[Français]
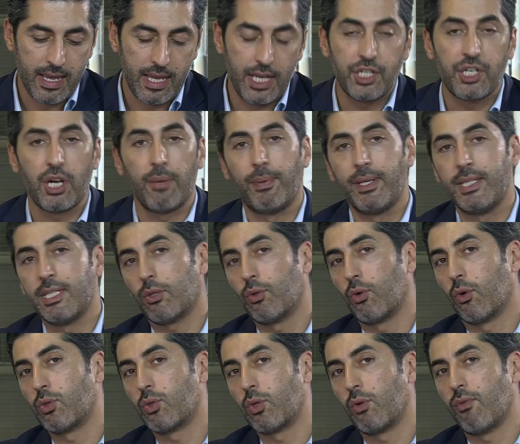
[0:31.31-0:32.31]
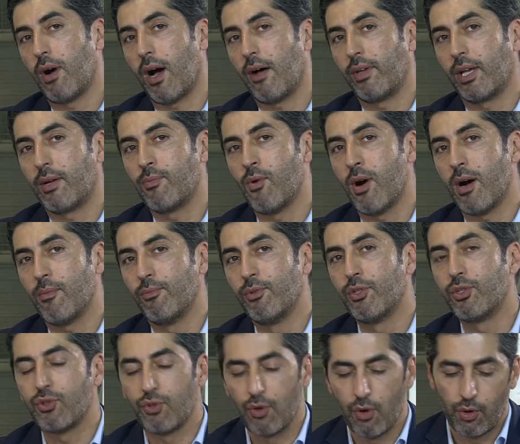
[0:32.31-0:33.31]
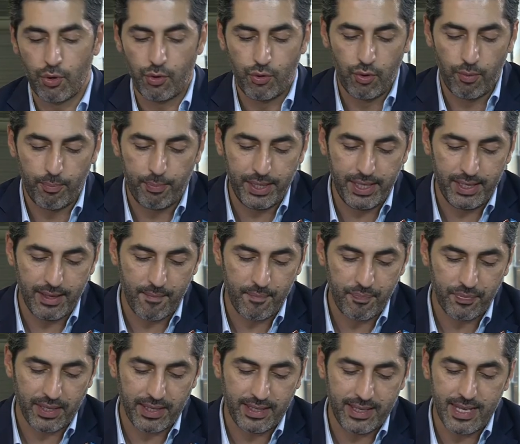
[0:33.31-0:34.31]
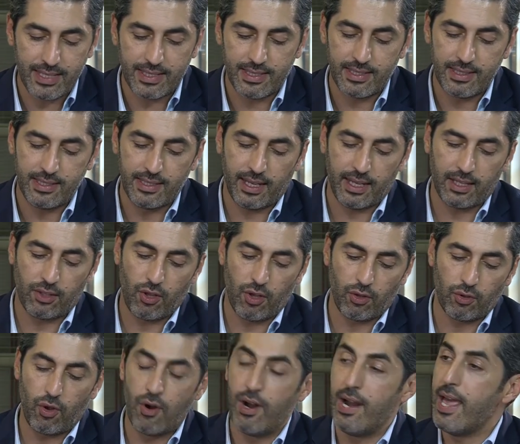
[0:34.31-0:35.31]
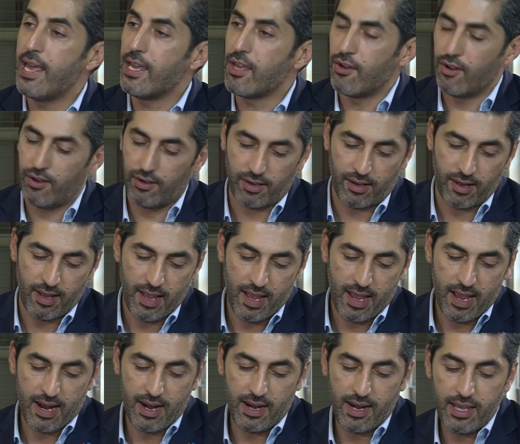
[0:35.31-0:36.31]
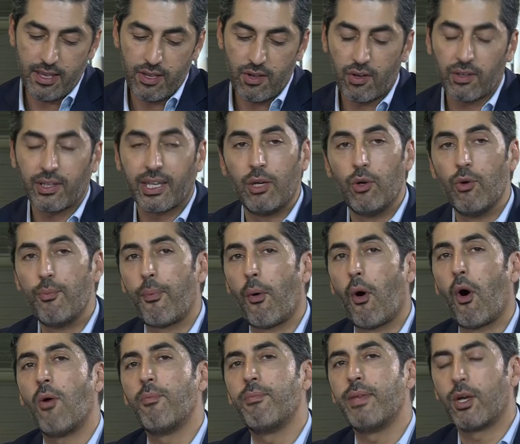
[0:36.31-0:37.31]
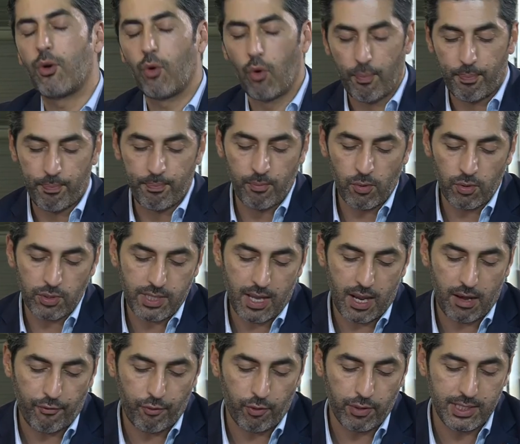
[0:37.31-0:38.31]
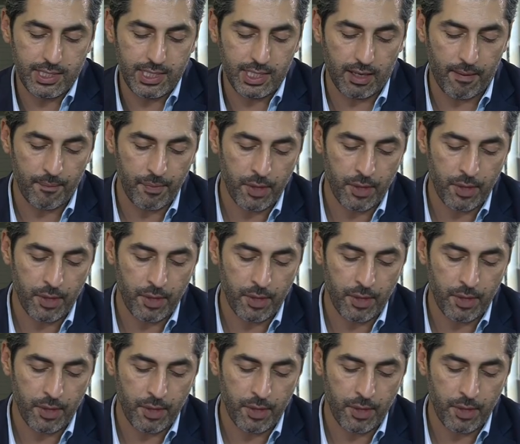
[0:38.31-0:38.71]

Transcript: Et j'ai le plaisir de recevoir avec moi monsieur Youbi Yassine, directeur de Layer. Layer qui est le premier groupe mondial, il faut le dire,